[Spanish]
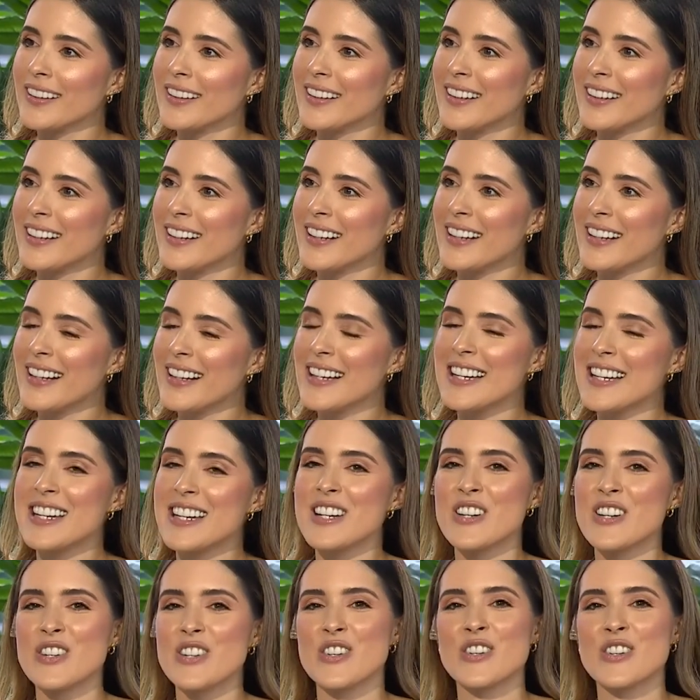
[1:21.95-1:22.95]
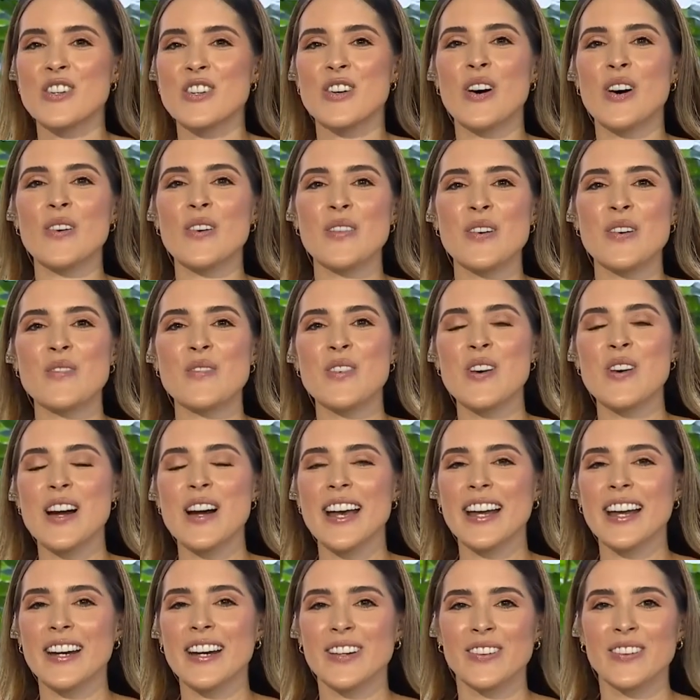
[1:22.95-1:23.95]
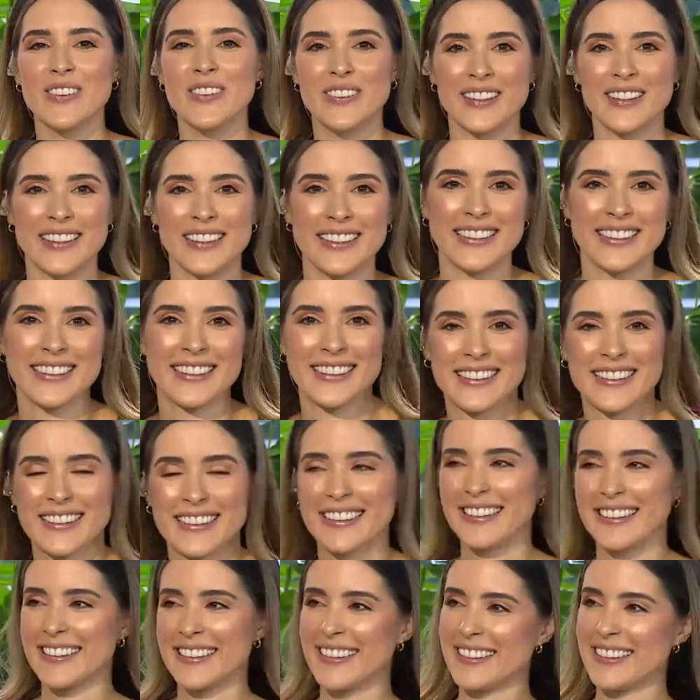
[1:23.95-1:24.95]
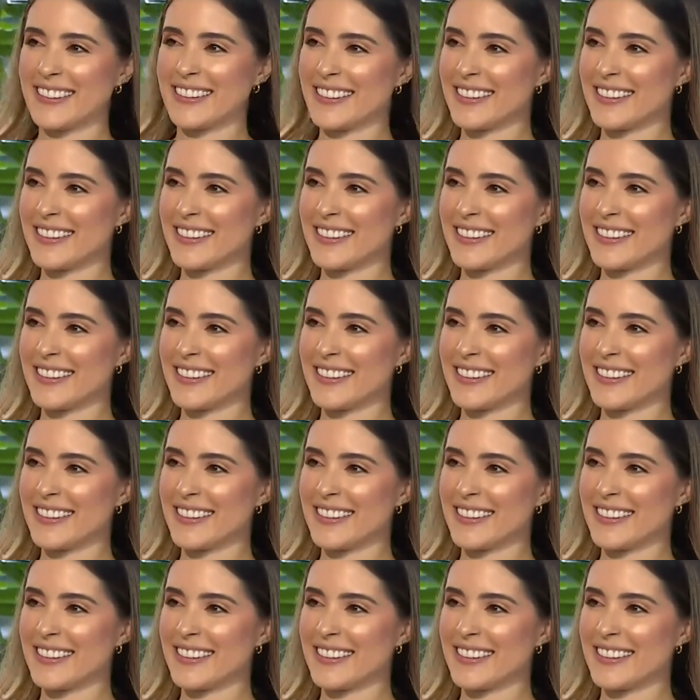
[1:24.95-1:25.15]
aquí van a estar. No, no, no, me aquí van a estar. Y bueno,